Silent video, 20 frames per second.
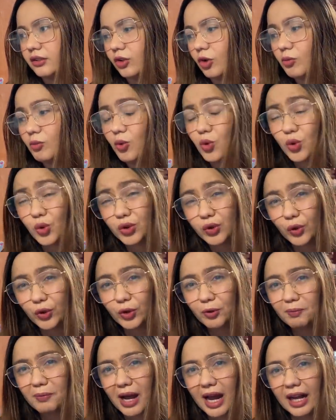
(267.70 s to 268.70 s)
umurong daw
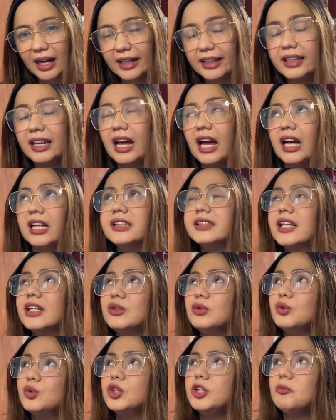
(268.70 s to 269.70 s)
yung makina. Ang
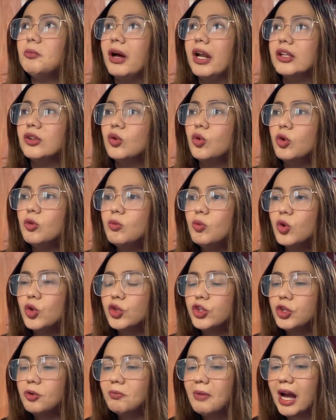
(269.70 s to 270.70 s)
tanong ko naman, kung
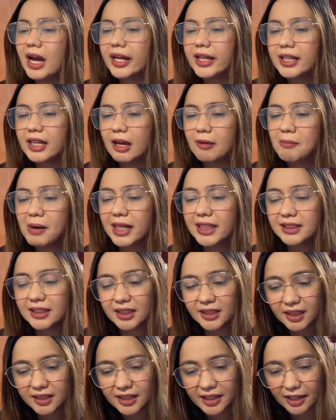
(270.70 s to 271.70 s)
umurong yung makina, bakit
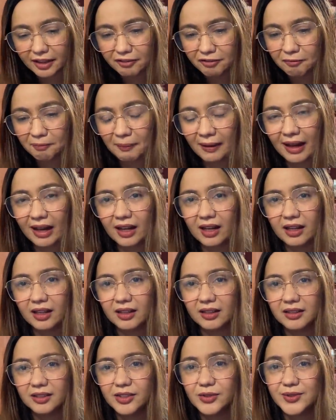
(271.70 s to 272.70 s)
nadadrive pa
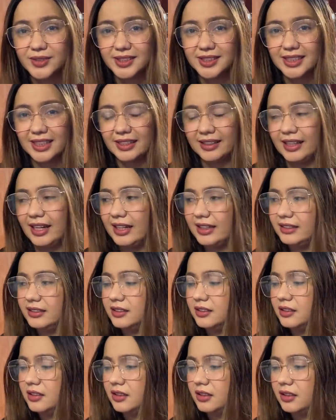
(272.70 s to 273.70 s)
yung
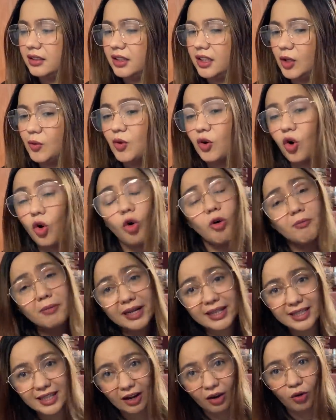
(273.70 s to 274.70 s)
sasakyan? Ewan ko kung
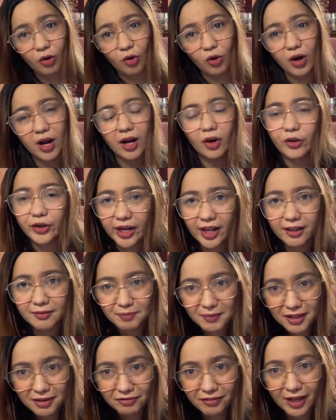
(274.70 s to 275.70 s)
mali ako, ha? correct
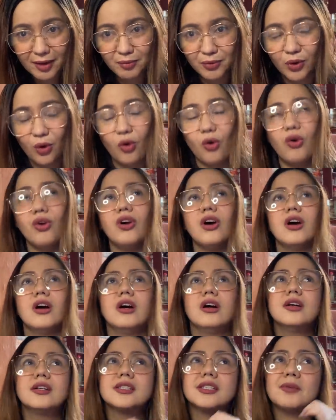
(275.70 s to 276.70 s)
me if I'm wrong.
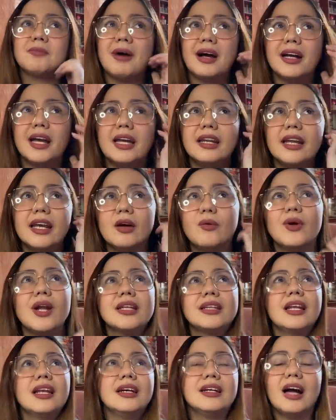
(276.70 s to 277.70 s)
Sa bagay na yan,
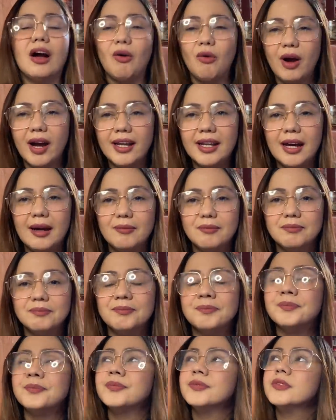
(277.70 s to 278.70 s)
wala talaga akong alam.
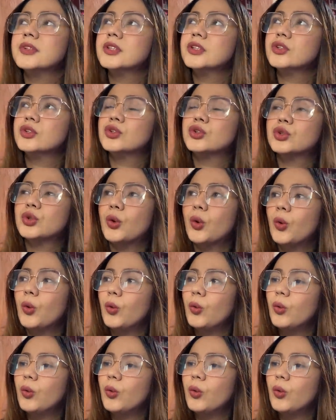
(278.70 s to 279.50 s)
So,